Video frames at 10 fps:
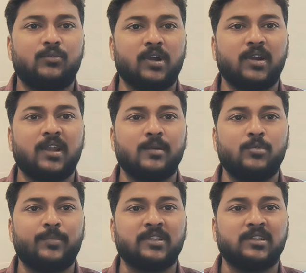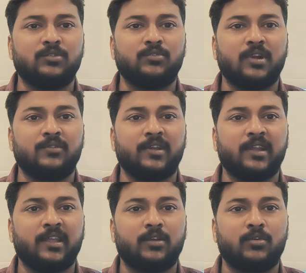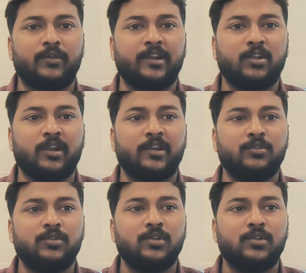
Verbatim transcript: ఒక గ్రాము ప్రజెంట్ ఉన్నటువంటి కోయిట్ల రేటు